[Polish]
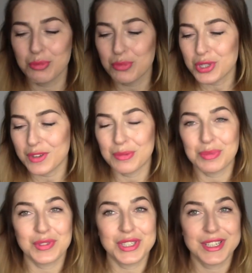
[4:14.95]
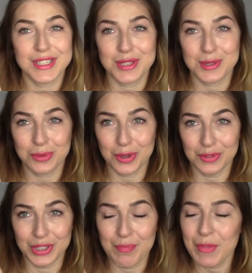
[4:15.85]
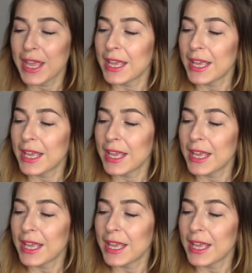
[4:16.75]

i muszę Wam powiedzieć, że jest cudowny.